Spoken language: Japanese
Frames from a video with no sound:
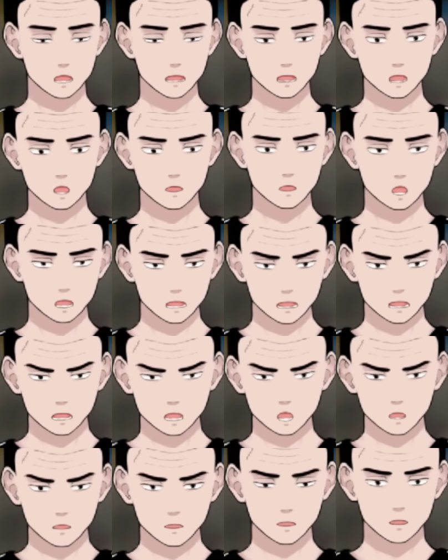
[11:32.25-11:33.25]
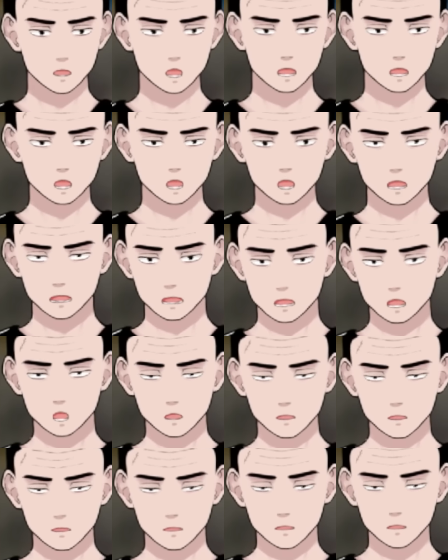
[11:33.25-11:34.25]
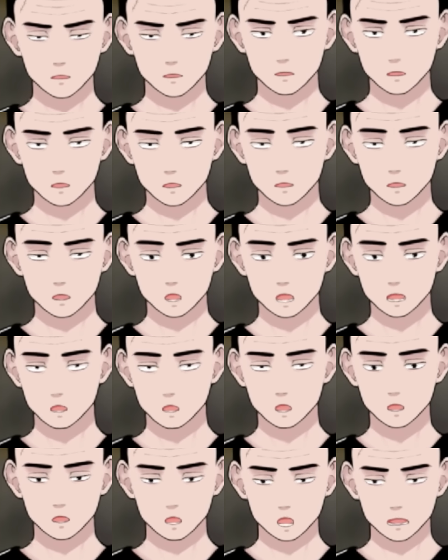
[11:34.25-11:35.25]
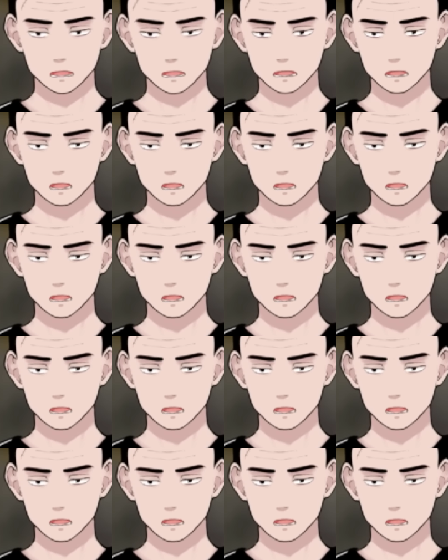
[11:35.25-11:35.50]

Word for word: これ、調査委員会が調べてこれ、